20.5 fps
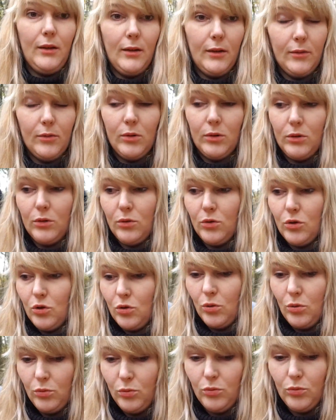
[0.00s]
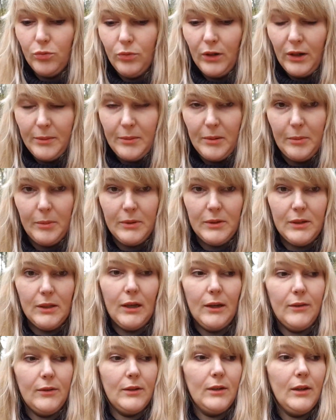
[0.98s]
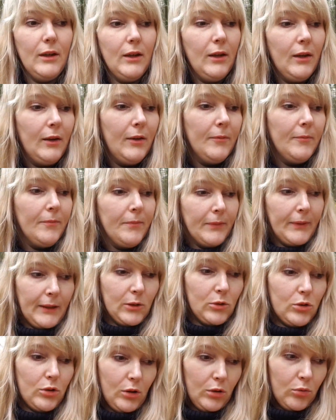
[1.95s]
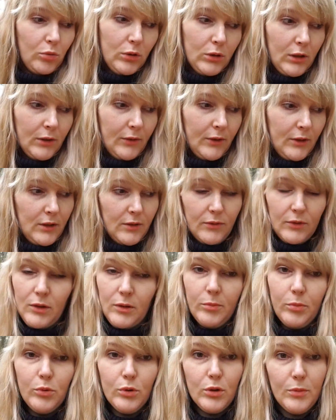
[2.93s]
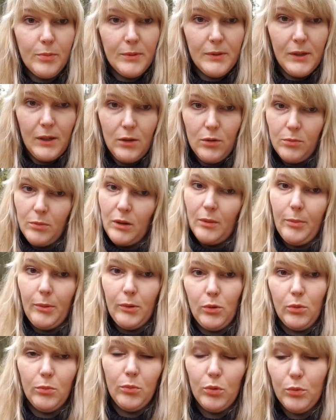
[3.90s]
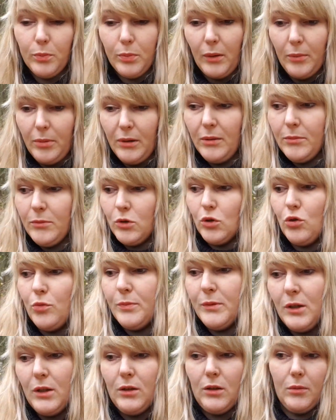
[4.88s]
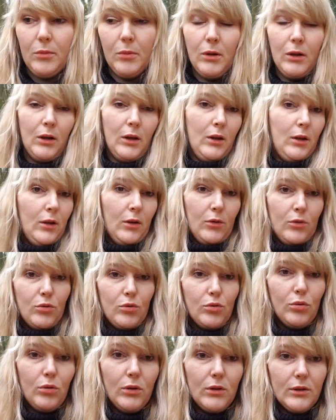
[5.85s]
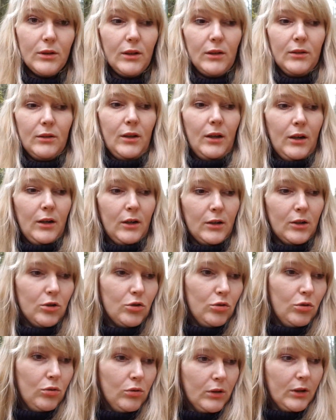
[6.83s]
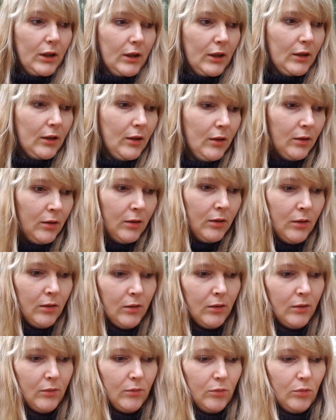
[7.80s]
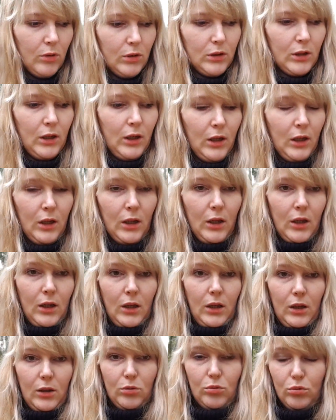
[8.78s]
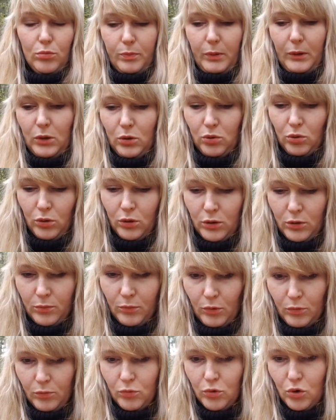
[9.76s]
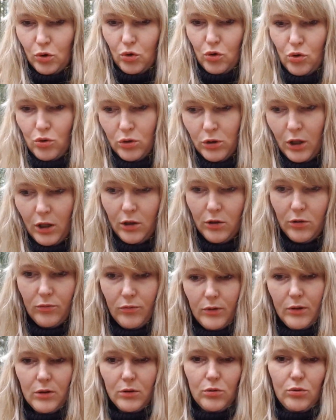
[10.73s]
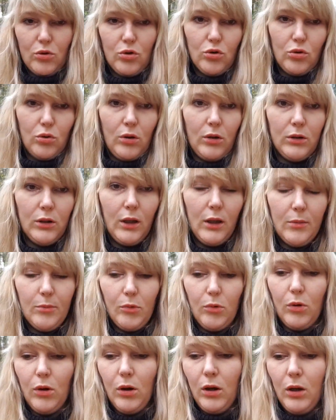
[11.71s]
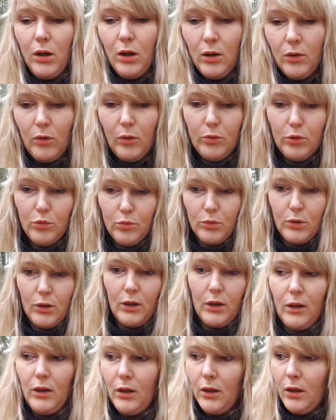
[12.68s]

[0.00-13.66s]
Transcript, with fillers: вот, то, что, ну, время поставить. Он сказал, ой, давайте вы не будете писать, у меня потом будут проблемы с журцентром. Все, он сказал, да, хорошо, окей. Вот. И тут подходит мой муж в журнал и видит то, что она ему, в общем-то,